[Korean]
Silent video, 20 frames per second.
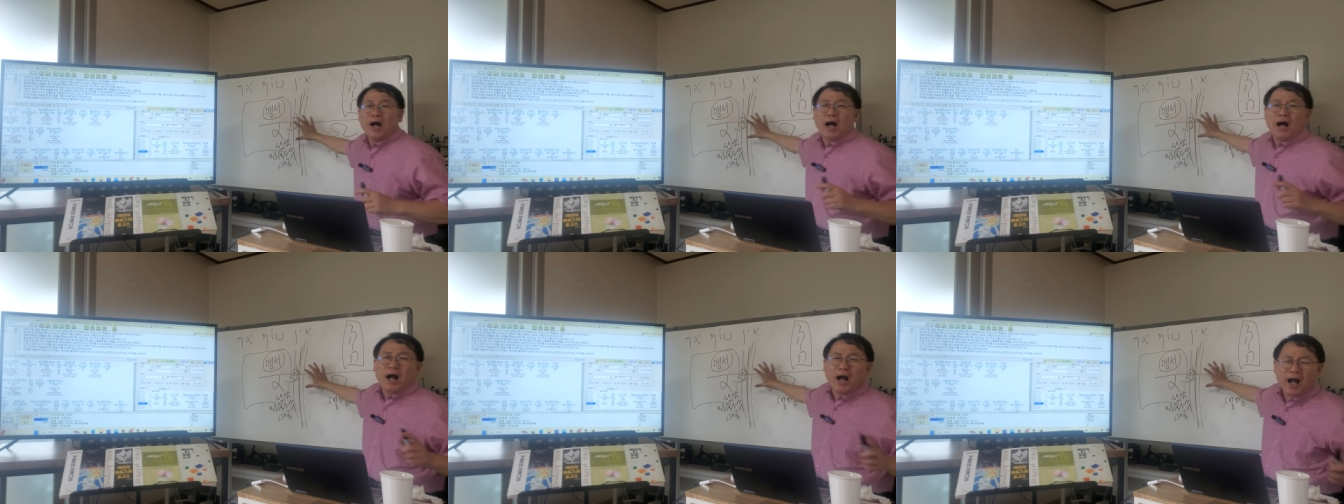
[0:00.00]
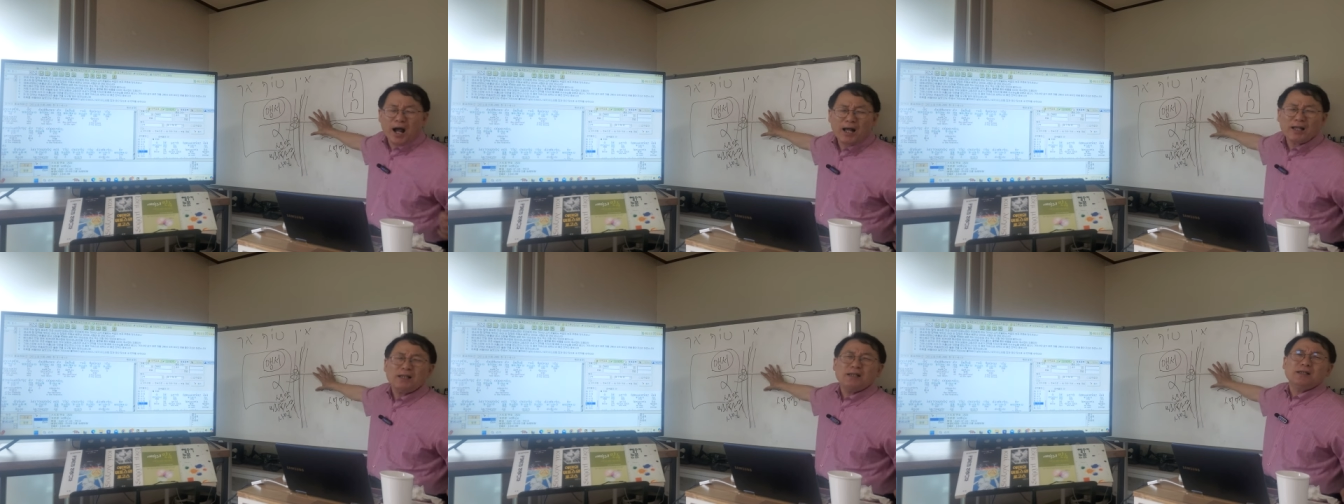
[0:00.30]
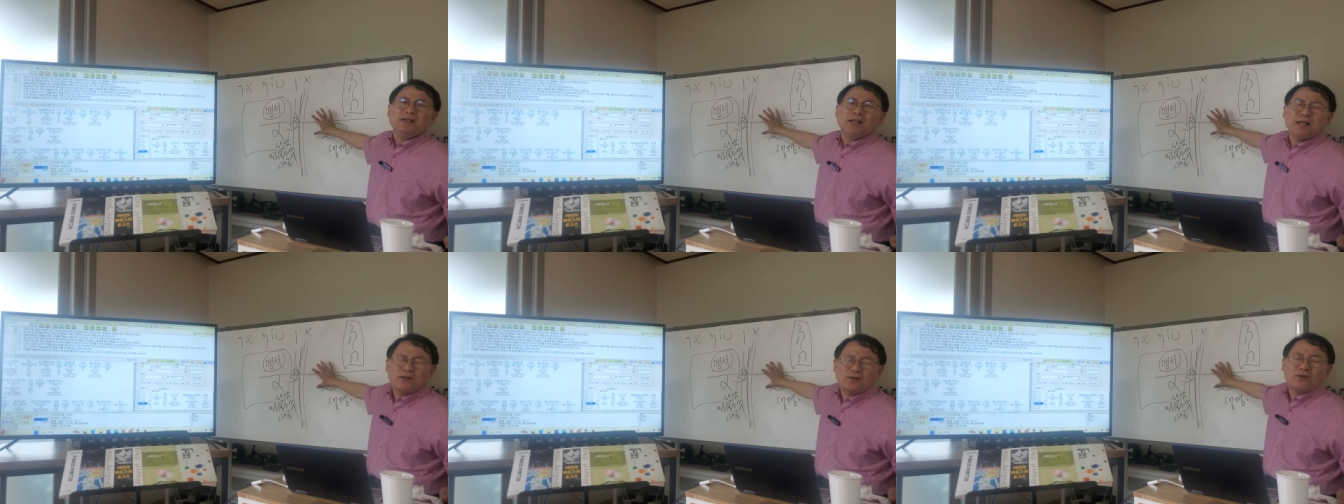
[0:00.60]

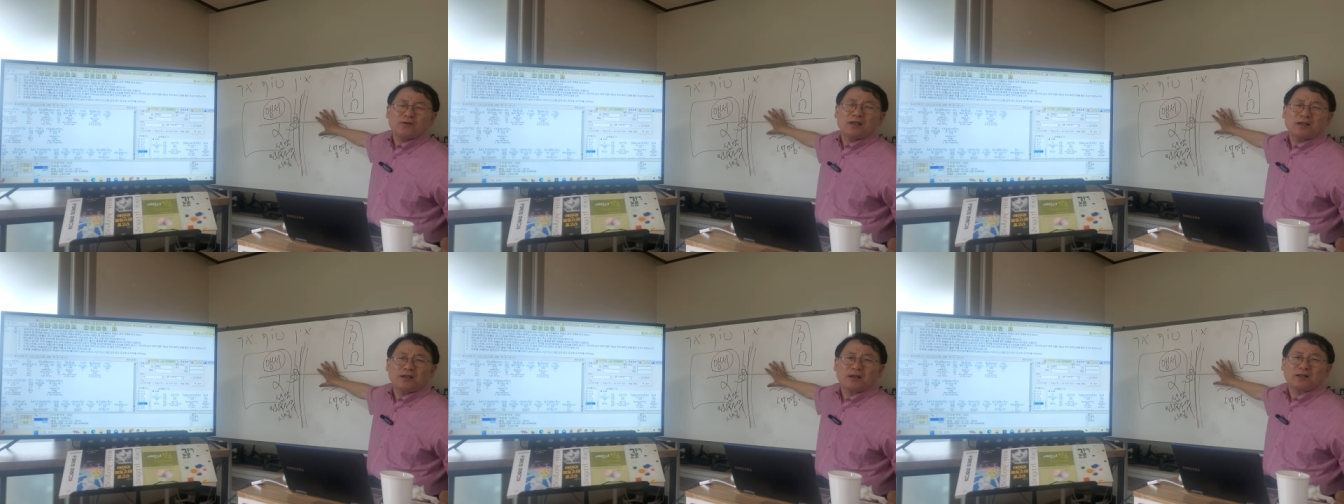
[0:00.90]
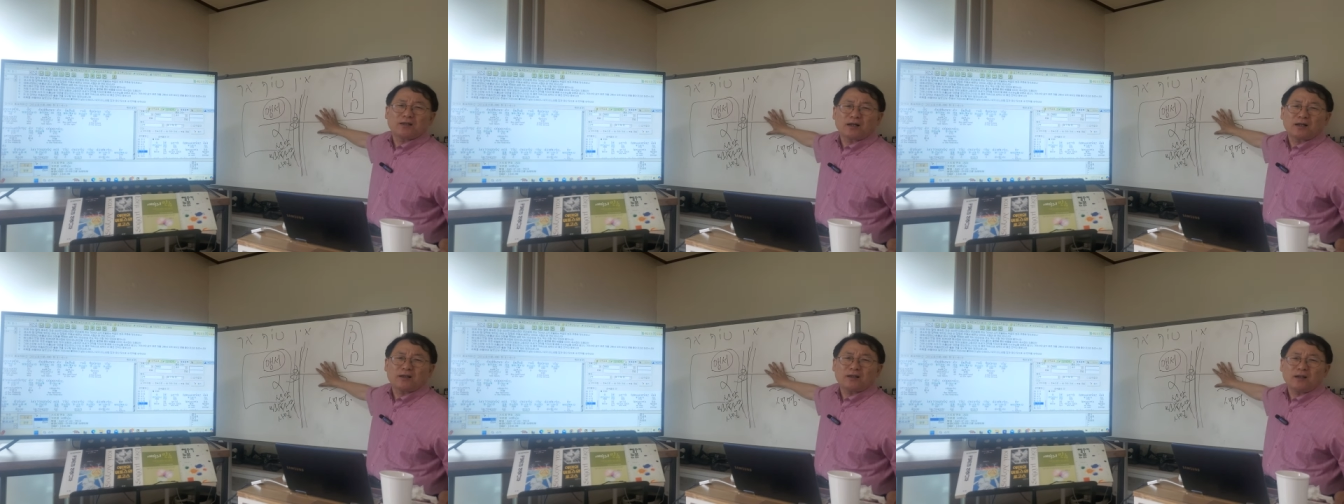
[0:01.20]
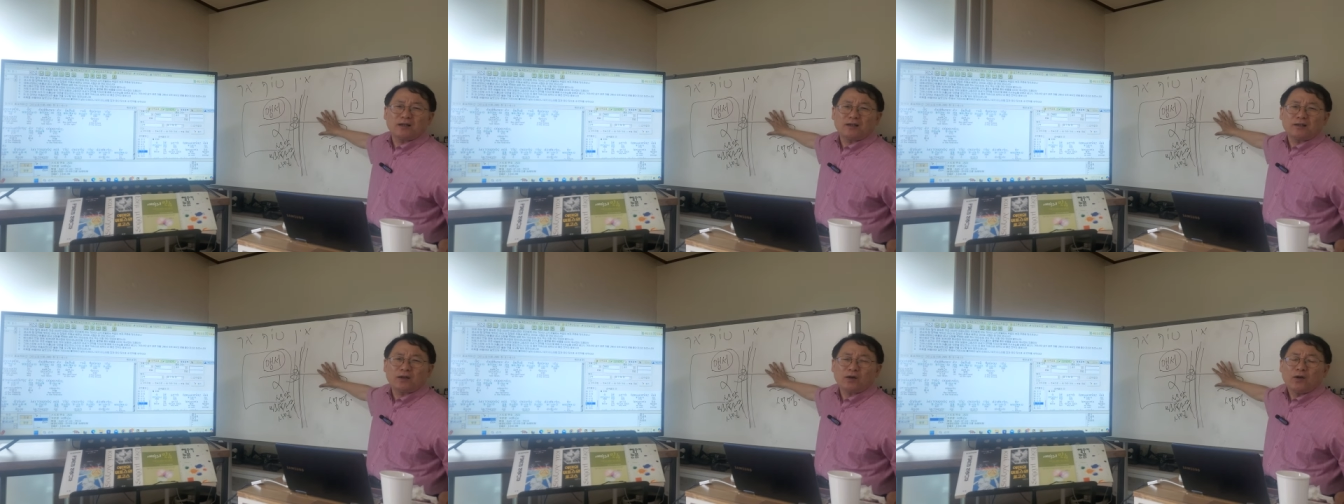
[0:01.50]
하늘에서 제사장이
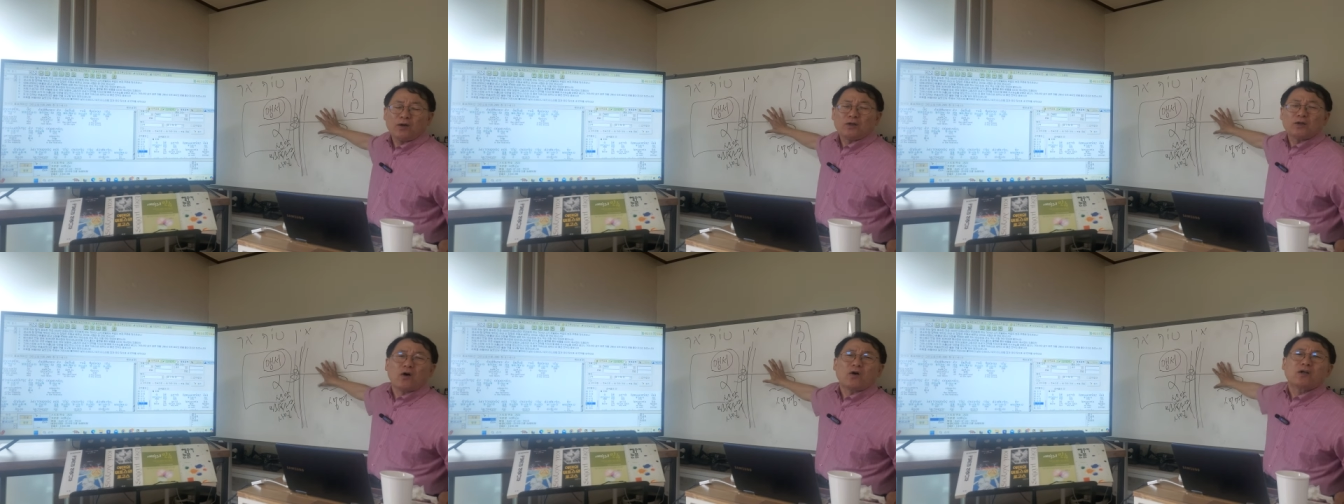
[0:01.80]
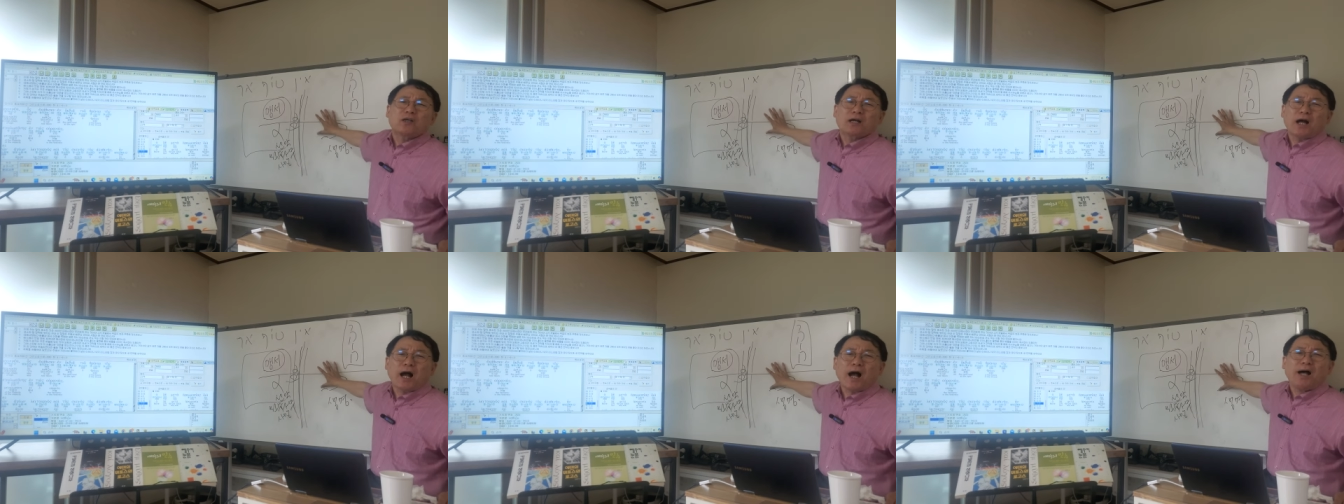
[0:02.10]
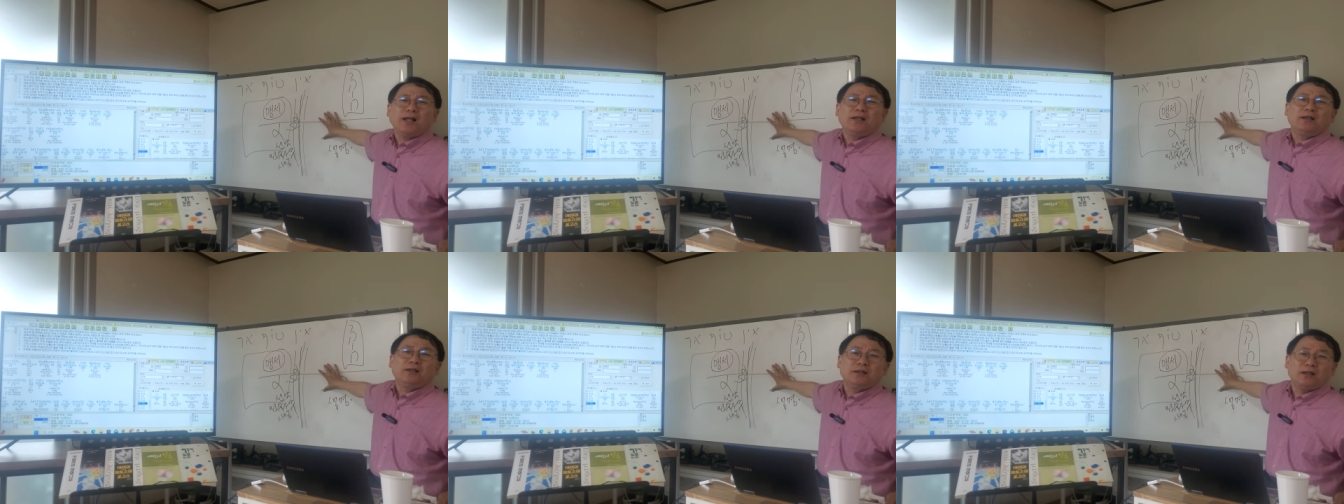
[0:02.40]
됐대. 여기가
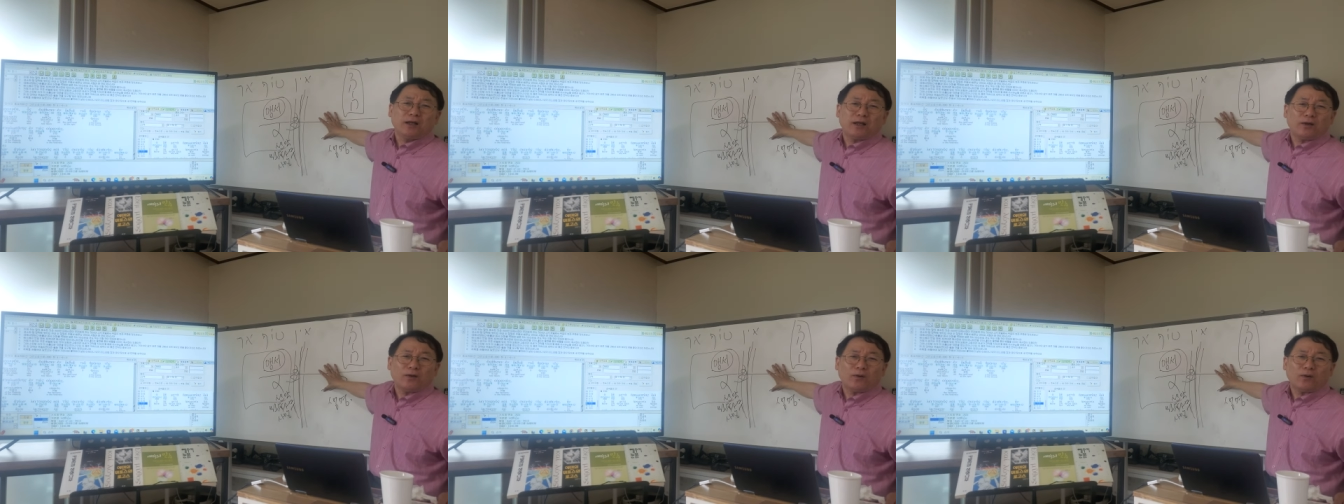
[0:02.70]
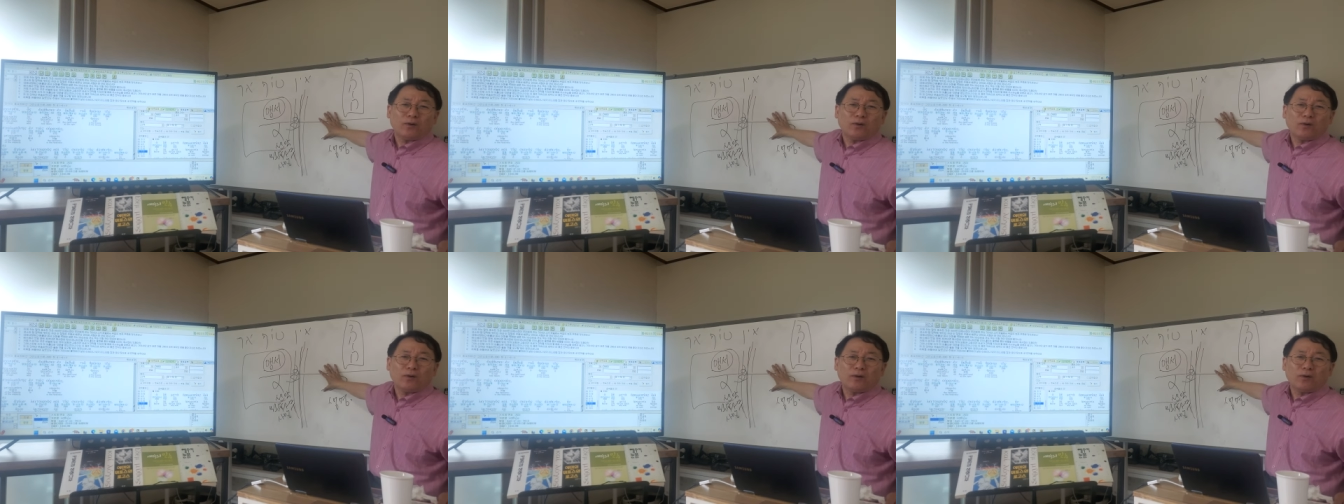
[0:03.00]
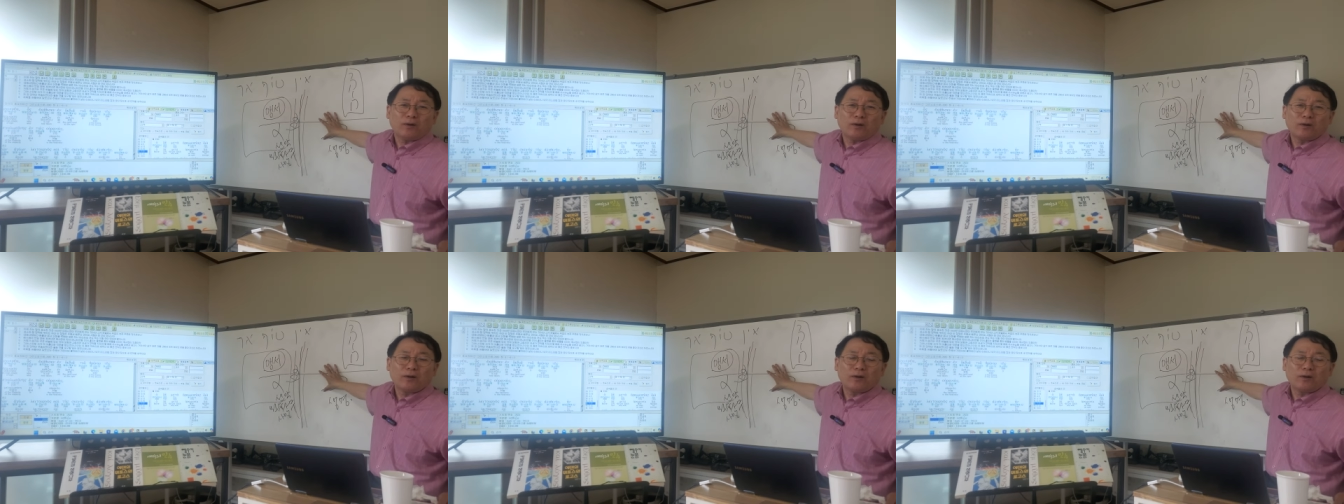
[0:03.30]
하늘이에요.